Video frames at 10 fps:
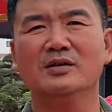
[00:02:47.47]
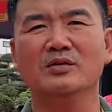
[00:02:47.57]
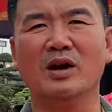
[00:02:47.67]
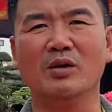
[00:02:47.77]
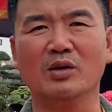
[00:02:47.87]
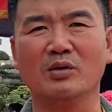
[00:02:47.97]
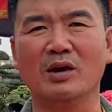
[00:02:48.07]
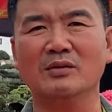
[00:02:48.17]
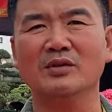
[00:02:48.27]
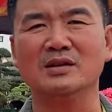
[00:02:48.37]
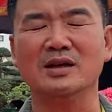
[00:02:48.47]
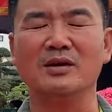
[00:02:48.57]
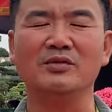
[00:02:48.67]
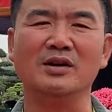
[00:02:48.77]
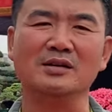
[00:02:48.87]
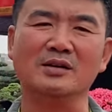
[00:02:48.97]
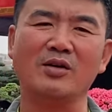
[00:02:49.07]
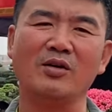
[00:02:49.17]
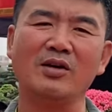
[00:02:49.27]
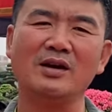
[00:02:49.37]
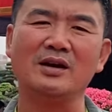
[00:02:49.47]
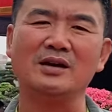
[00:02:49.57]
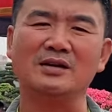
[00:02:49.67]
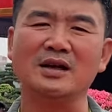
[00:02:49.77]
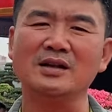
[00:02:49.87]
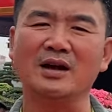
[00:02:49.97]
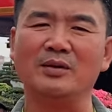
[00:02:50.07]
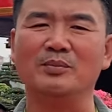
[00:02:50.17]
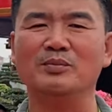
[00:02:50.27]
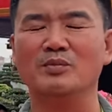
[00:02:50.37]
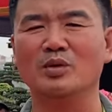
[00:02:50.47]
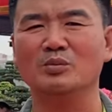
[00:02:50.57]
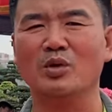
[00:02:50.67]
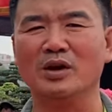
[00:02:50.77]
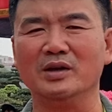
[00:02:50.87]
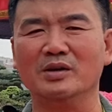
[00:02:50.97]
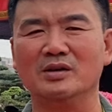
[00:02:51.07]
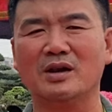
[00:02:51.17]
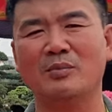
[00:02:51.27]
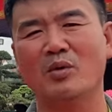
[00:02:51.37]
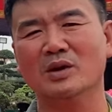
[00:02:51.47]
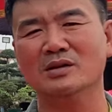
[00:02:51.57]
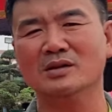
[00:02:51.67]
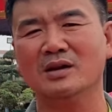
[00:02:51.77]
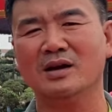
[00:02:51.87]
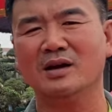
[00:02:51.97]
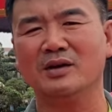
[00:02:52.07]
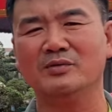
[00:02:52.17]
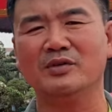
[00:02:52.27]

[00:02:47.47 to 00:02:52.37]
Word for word: và hội quán và nhà vườn có à, kết hợp một buổi tập huấn à,